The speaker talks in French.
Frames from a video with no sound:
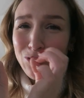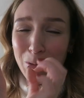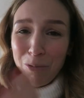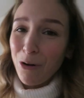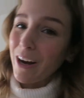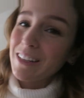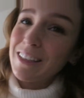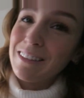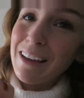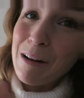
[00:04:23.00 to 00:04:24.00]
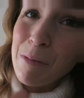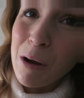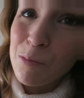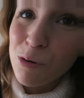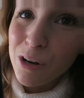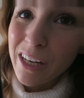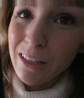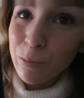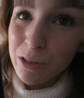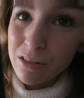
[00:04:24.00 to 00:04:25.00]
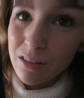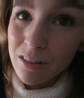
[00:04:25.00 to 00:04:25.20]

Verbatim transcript: je vais pleurer, c'est tellement beau, regardez-moi ça.